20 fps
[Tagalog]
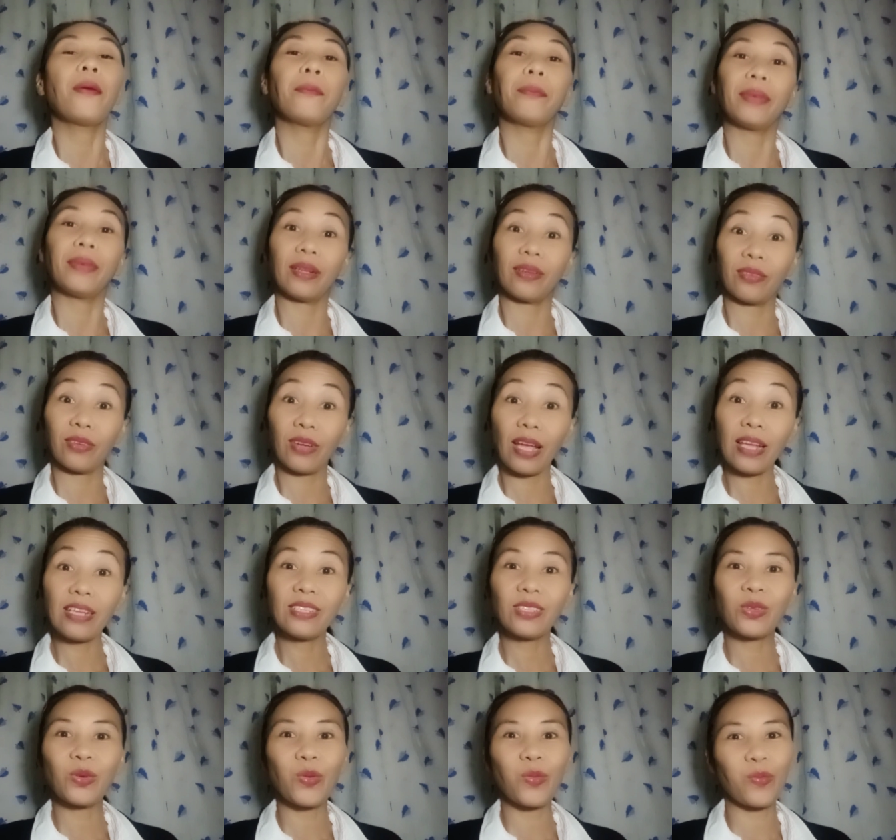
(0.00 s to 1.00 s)
Pero
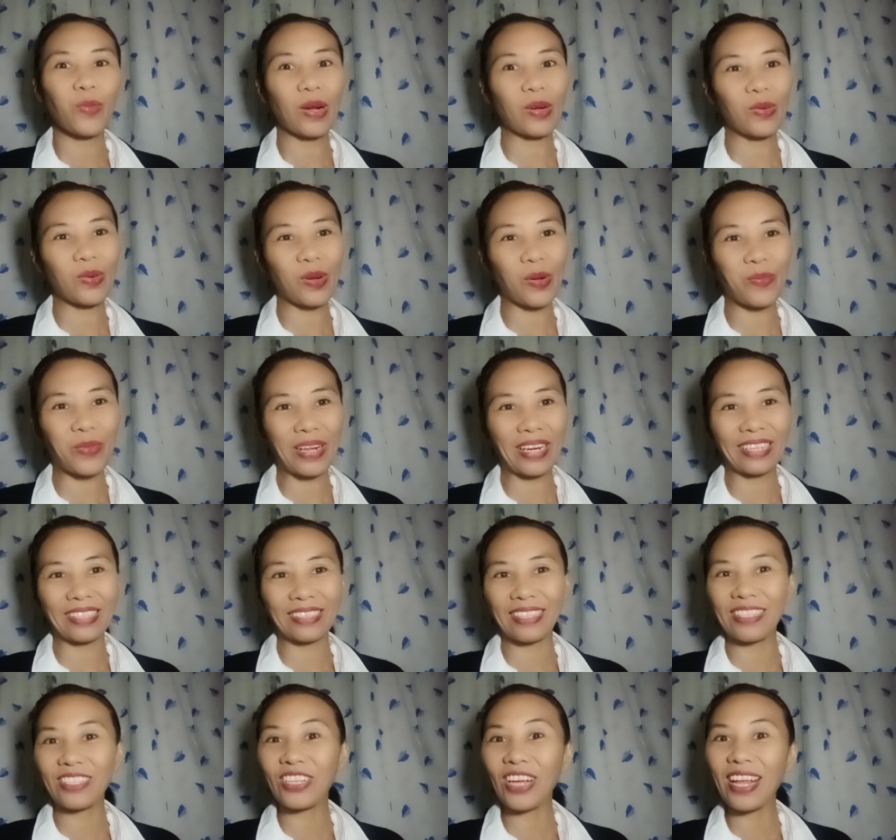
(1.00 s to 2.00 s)
guys, kung bago ka pa lang
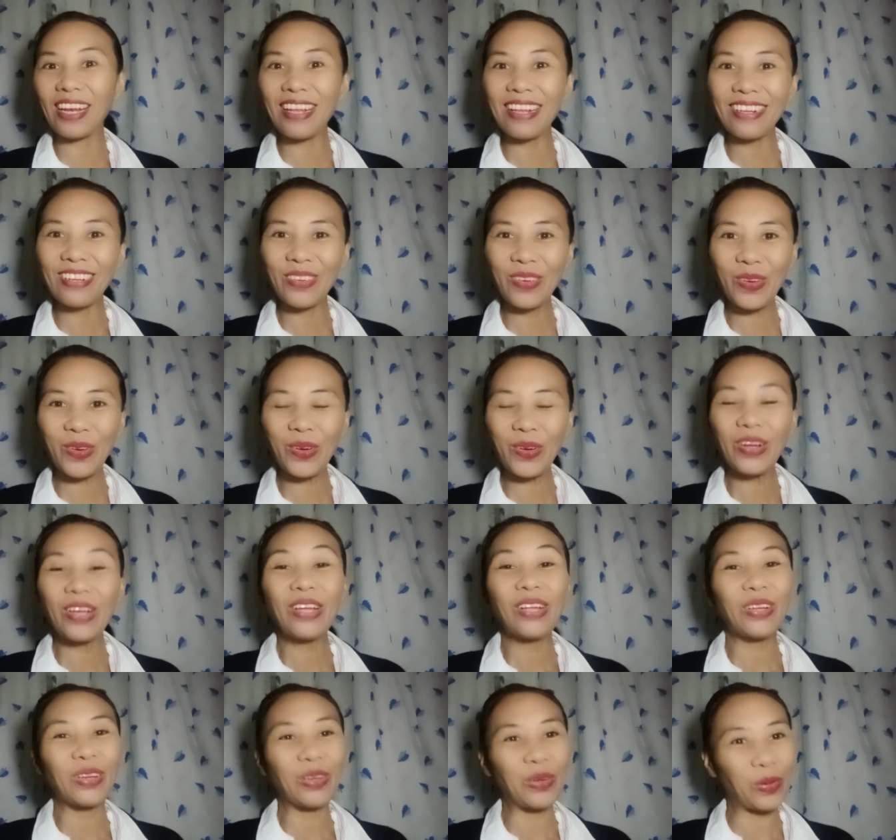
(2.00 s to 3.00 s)
sa channel ko,
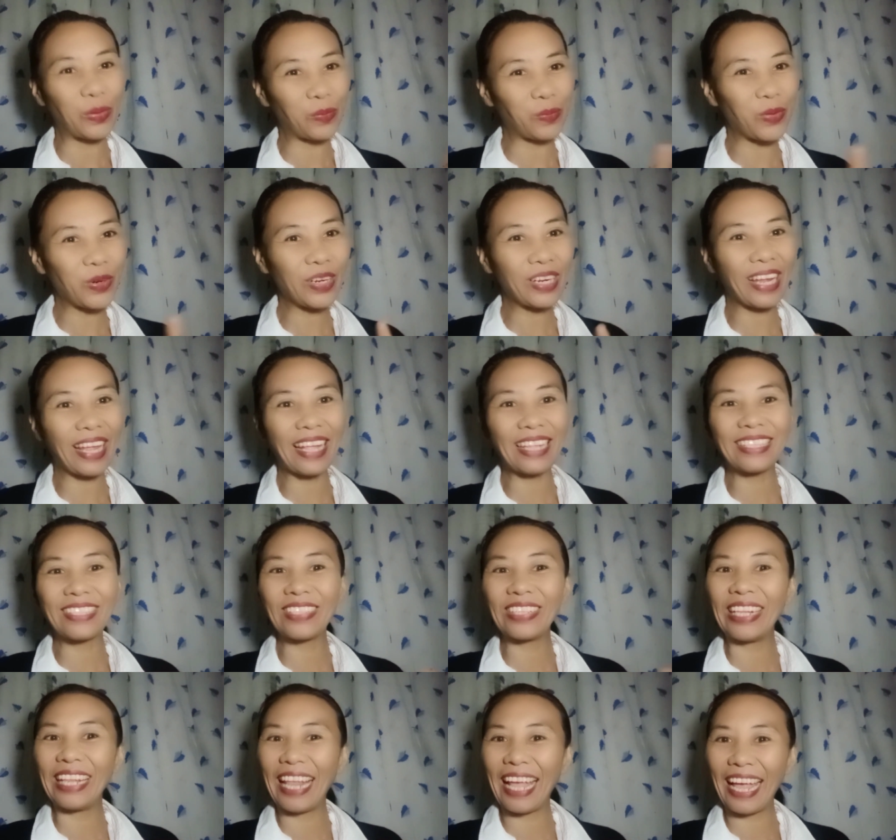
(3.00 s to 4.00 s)
don't forget
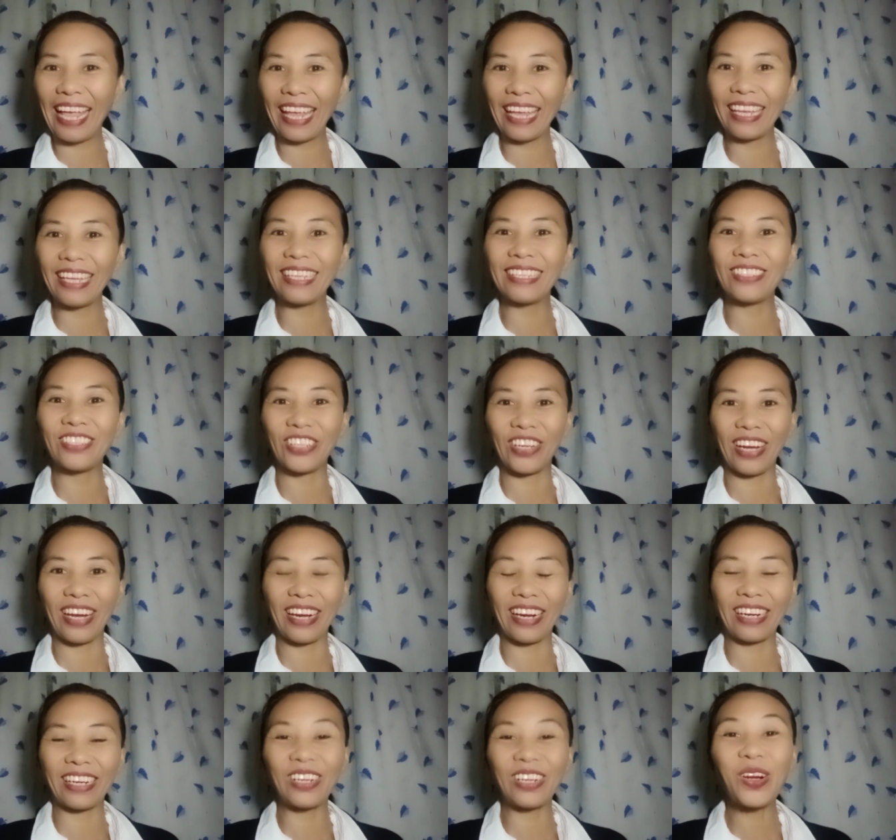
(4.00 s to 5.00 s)
to like,
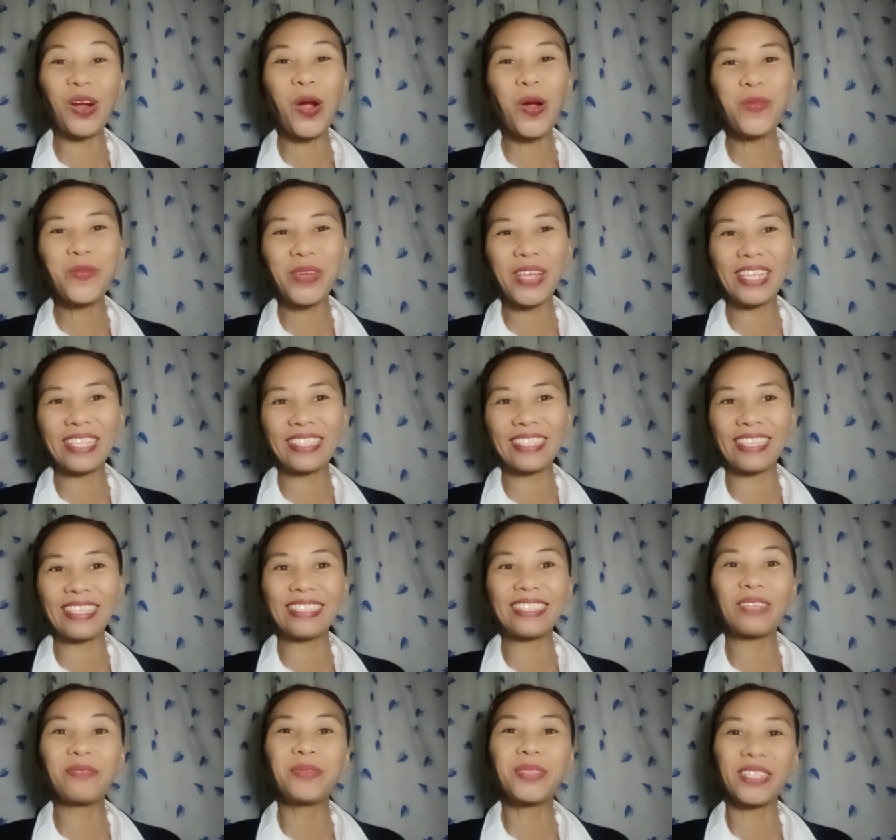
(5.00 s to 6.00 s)
share, comments, and
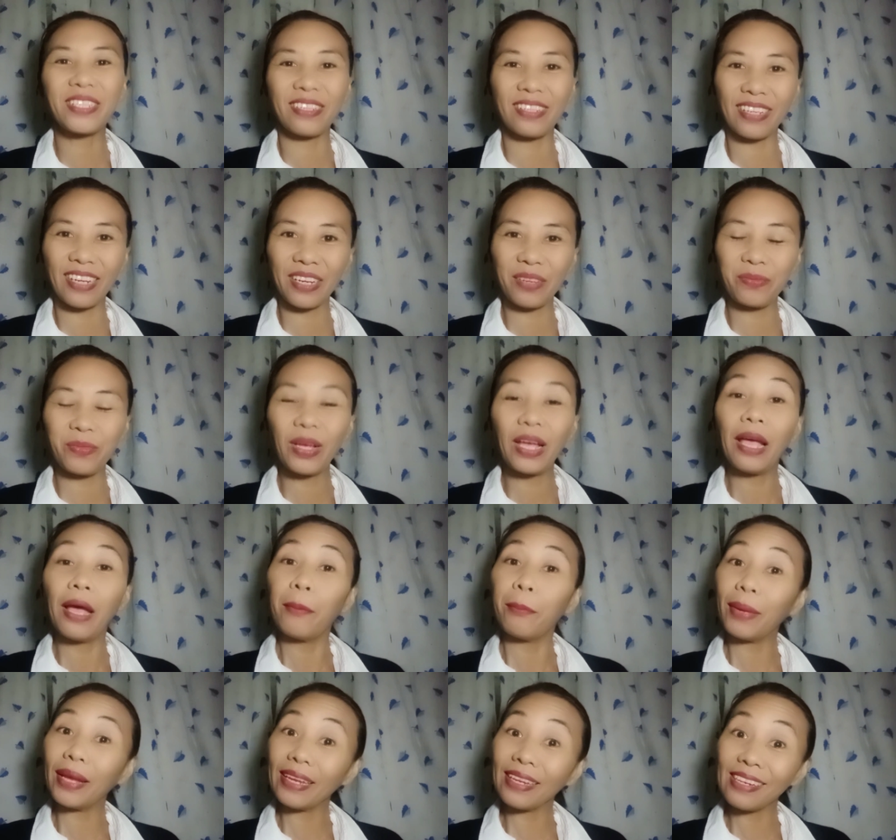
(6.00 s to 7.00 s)
subscribe.
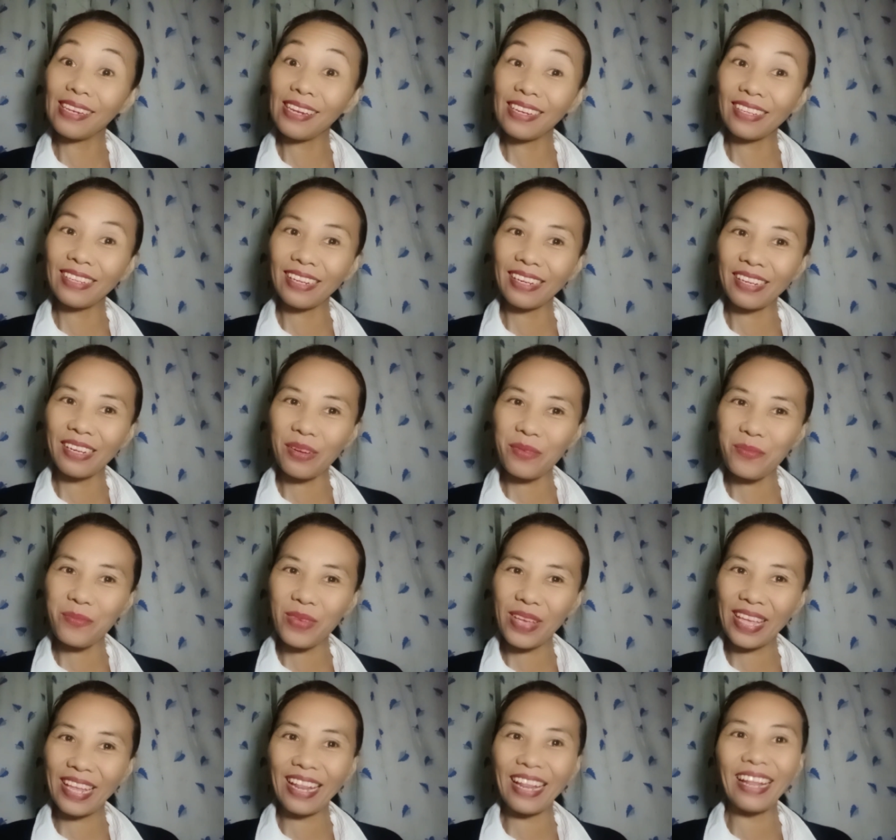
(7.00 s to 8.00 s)
Pa-click na rin ang
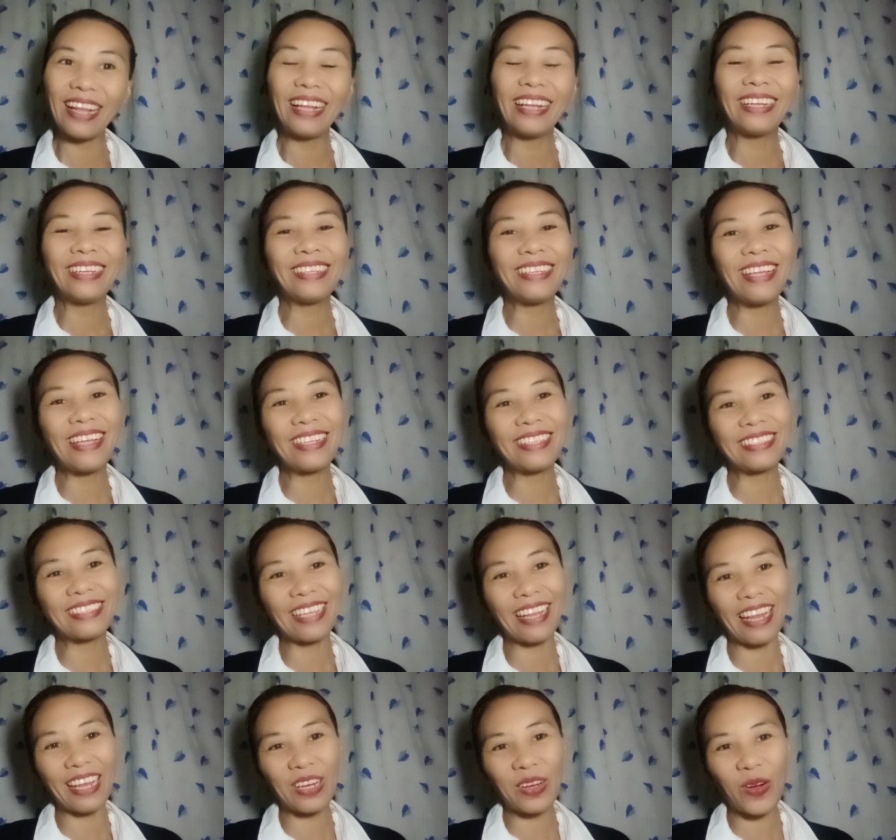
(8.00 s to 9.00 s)
bell, then
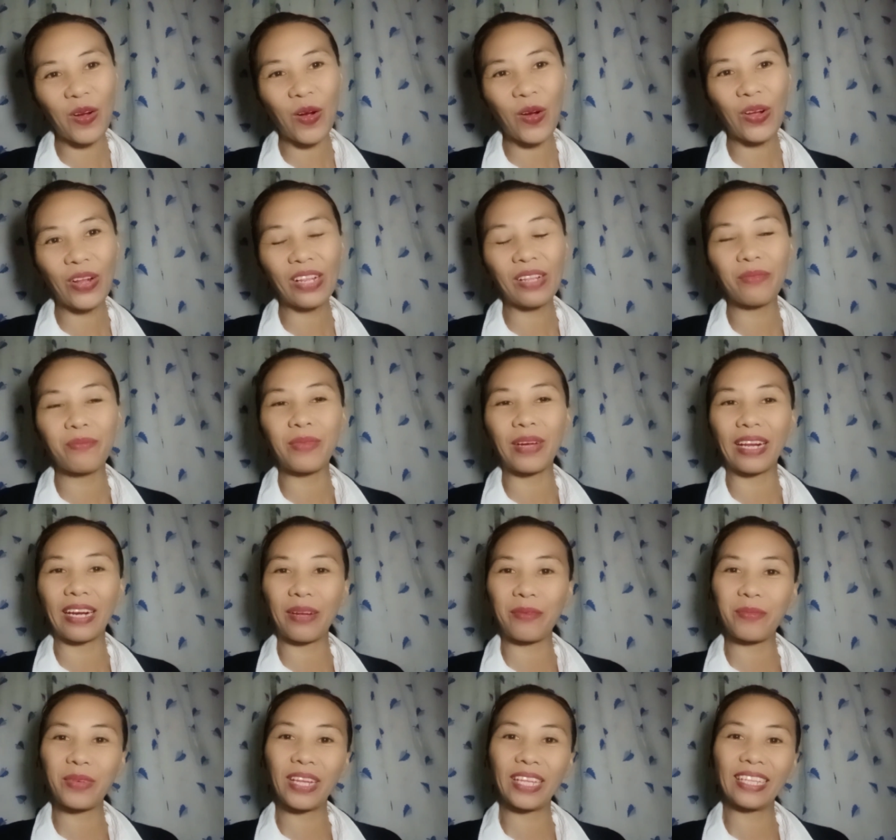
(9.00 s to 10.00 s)
select all
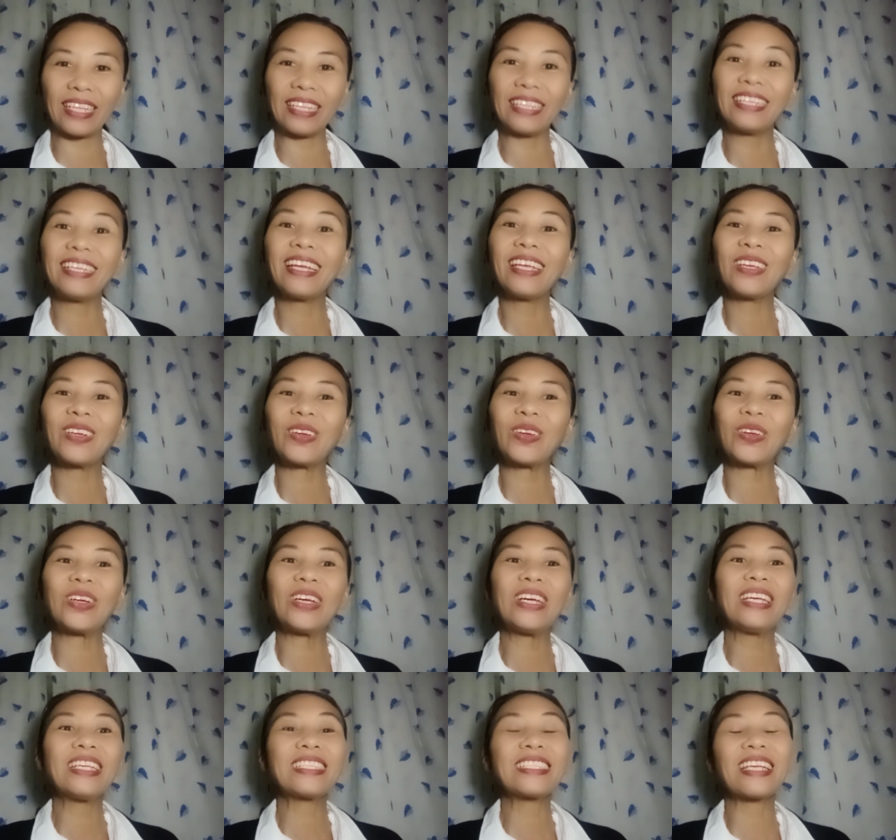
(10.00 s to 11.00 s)
para updated kayo
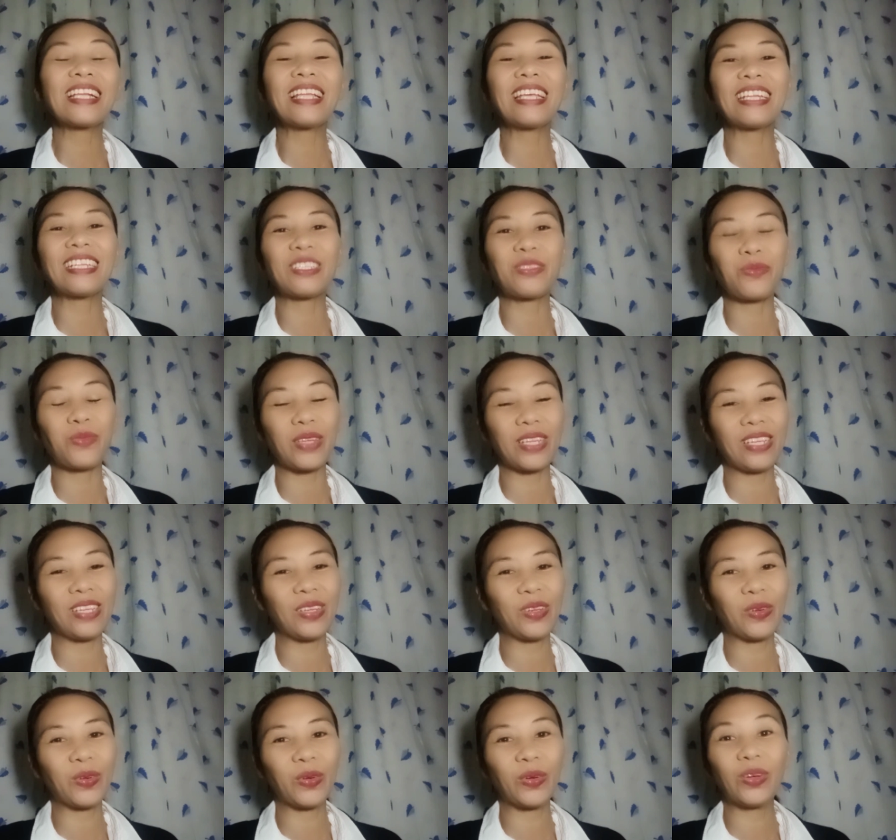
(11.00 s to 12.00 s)
sa latest
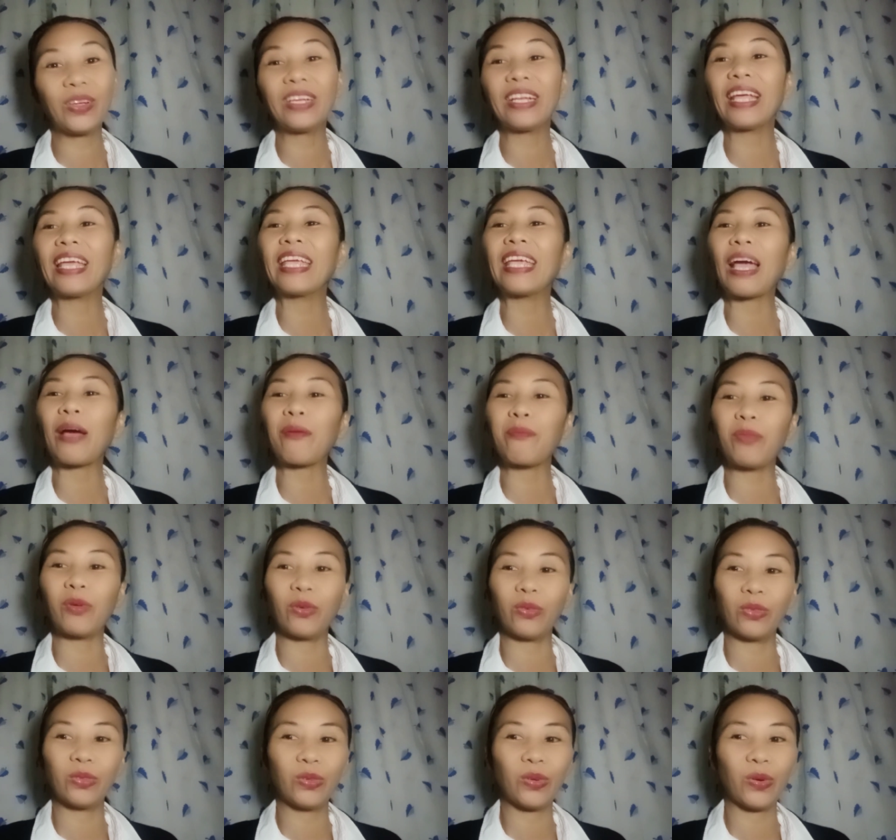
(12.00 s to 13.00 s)
video na
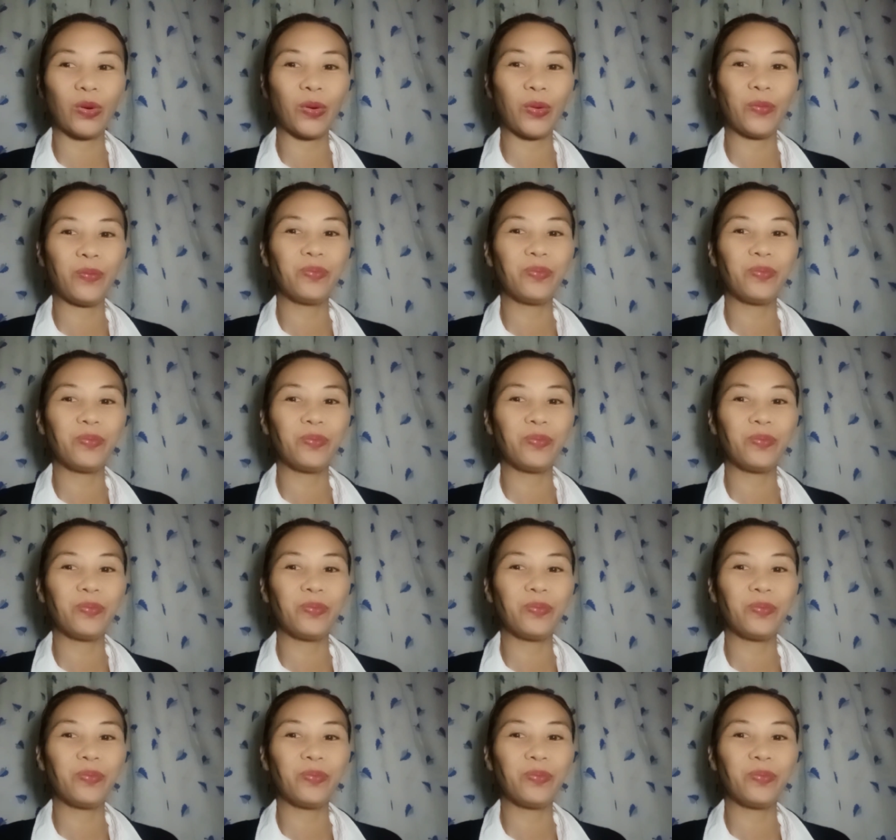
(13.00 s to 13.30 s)
i-upload ko.